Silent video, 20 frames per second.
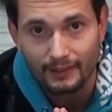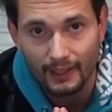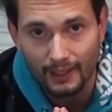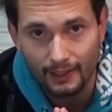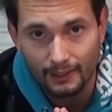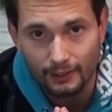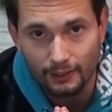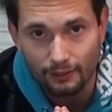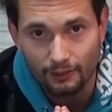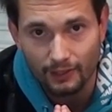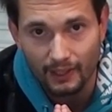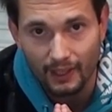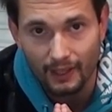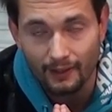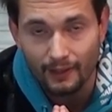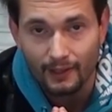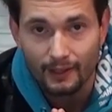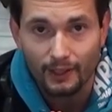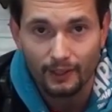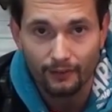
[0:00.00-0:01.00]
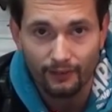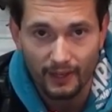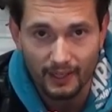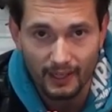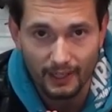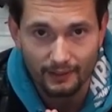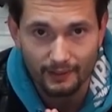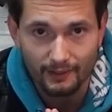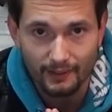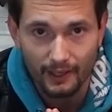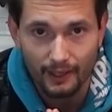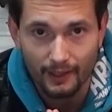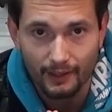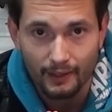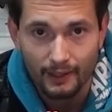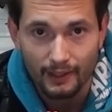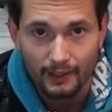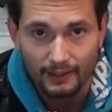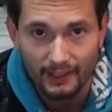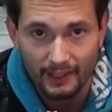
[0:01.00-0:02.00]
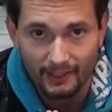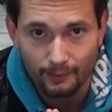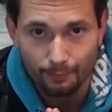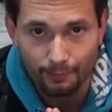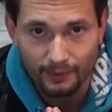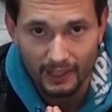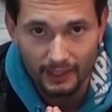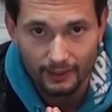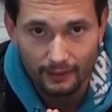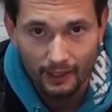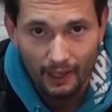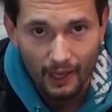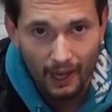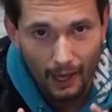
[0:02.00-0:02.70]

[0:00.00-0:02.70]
techniczne, gwarancje na sprzęt.